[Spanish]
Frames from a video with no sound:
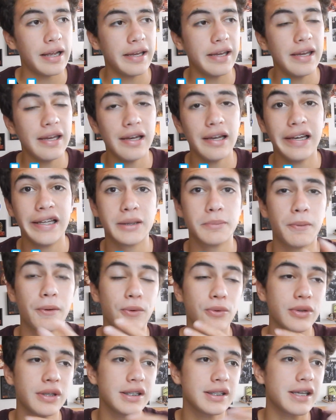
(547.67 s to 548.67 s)
Y las
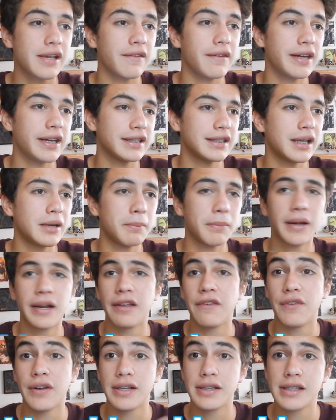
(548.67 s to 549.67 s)
preguntas que vaya a hacer
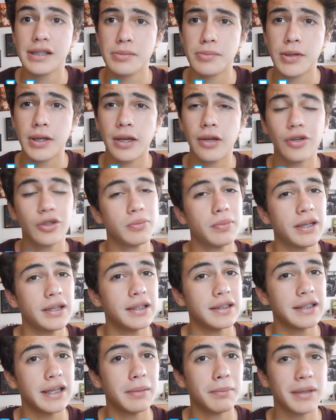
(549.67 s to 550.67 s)
para diferentes videos
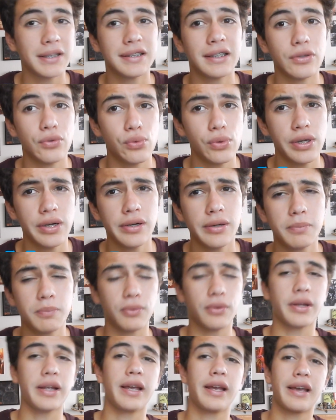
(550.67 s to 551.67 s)
van a ser más en Twitter
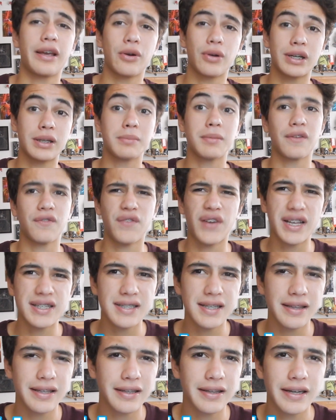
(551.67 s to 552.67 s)
porque creo que es más
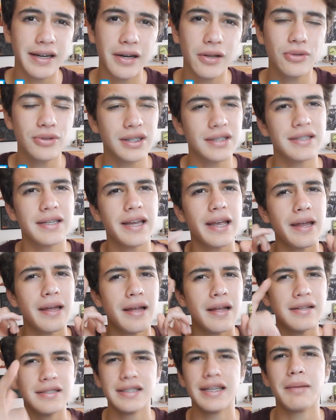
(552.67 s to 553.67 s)
fácil de tenerlos, así
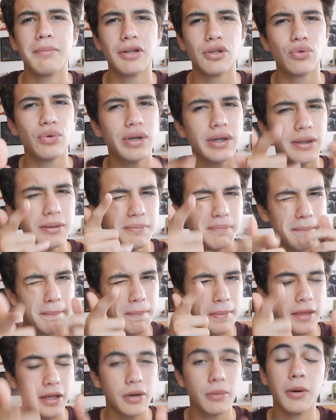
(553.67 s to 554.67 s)
que síganme en Twitter,
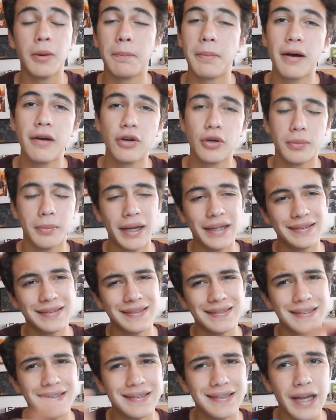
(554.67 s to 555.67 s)
como Pablo Más
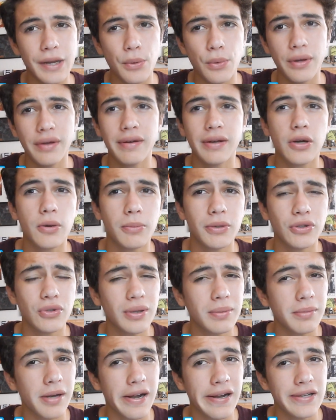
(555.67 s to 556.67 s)
79, como en
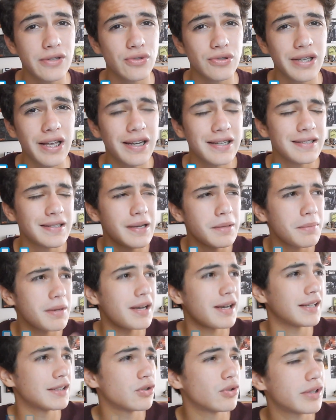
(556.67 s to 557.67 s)
todas mis redes sociales,
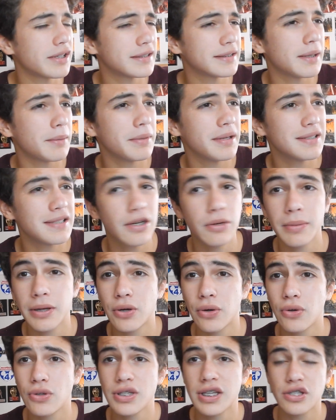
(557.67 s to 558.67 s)
síganme en las otras también. Si no
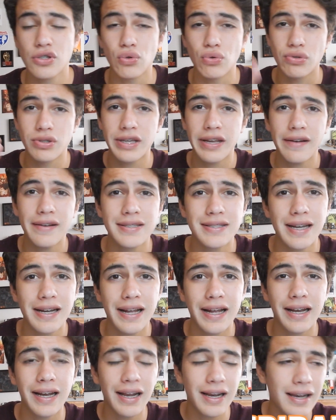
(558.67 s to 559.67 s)
me conocen, suscríbanse
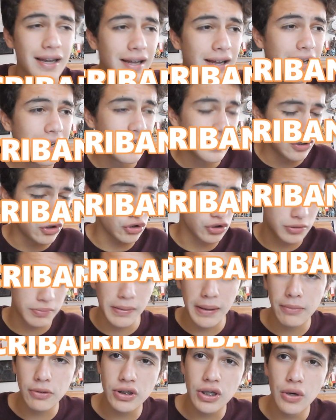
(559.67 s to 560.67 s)
al canal.
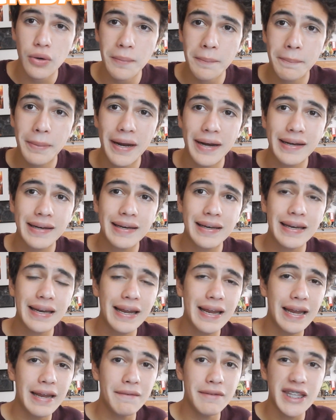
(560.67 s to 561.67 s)
Nos vemos en un par
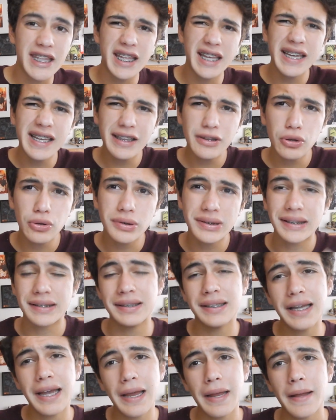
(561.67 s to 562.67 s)
de videitos,
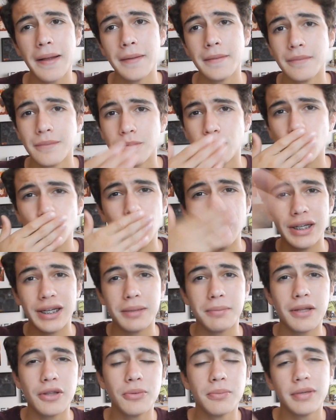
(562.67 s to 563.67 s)
así que
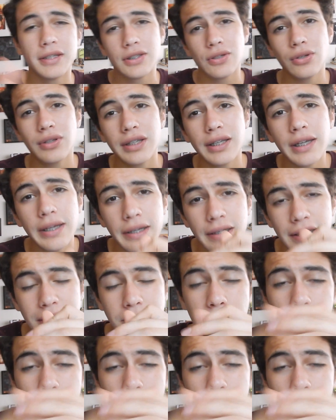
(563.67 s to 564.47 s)
les mando un besote.